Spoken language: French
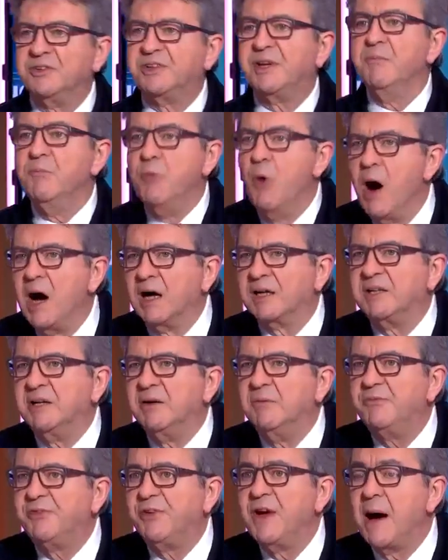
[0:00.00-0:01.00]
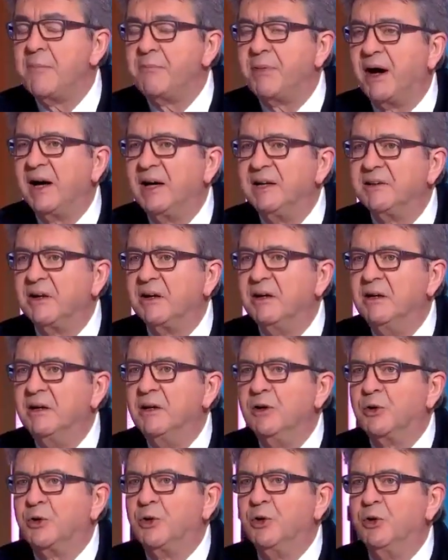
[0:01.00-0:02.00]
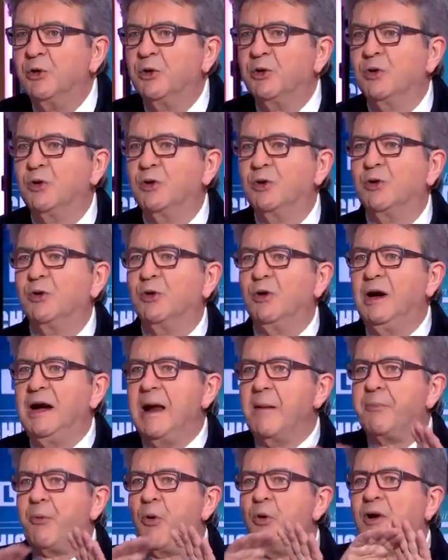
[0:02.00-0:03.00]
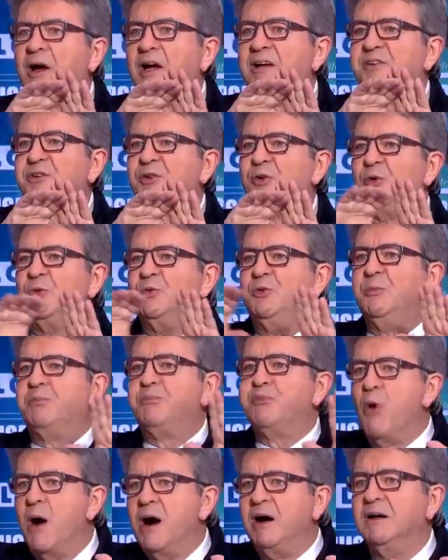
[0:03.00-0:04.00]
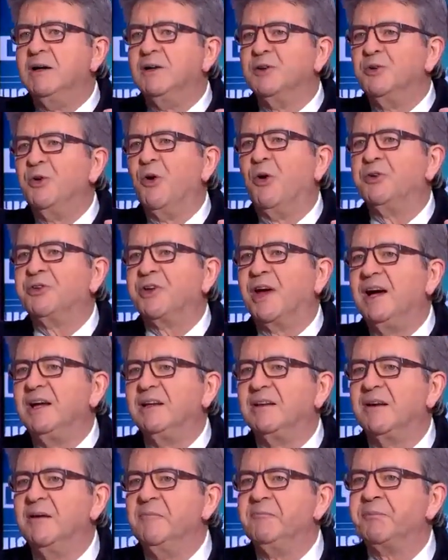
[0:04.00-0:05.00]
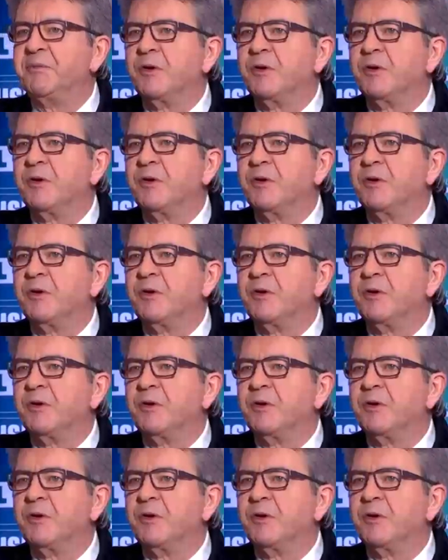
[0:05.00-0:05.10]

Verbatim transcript: c'est moi qui ai fait apparaître que euh, la progression du point de retraite